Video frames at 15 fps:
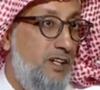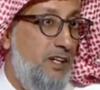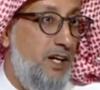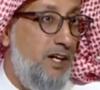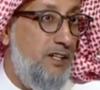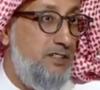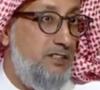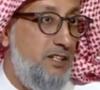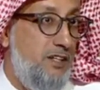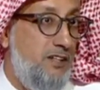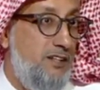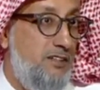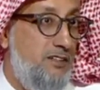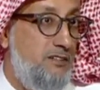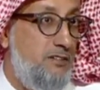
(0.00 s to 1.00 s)
لهذا الشيء
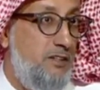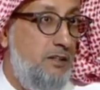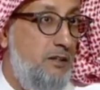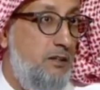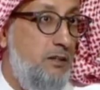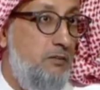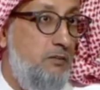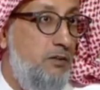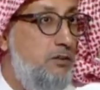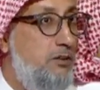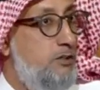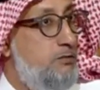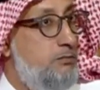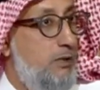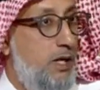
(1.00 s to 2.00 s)
زين
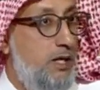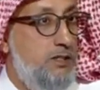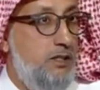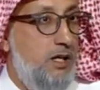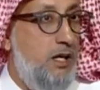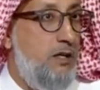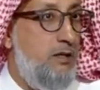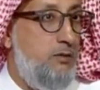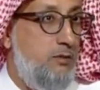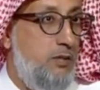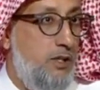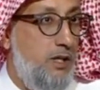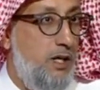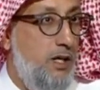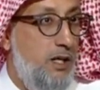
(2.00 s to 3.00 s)
فتسمع أسعار
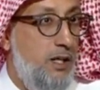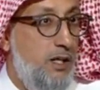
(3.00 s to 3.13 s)
وكذا